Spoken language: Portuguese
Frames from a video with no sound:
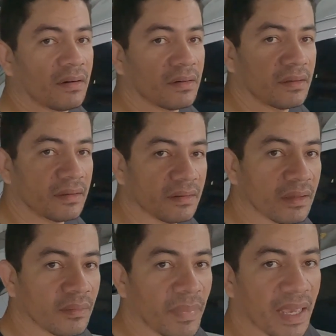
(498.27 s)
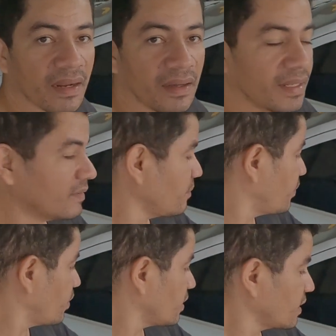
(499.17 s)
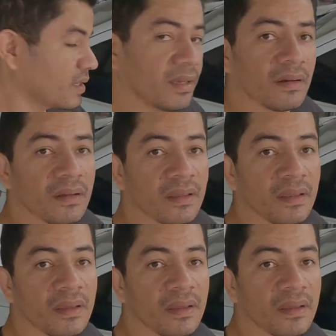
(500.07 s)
ó, beirando essa porta aqui, ó,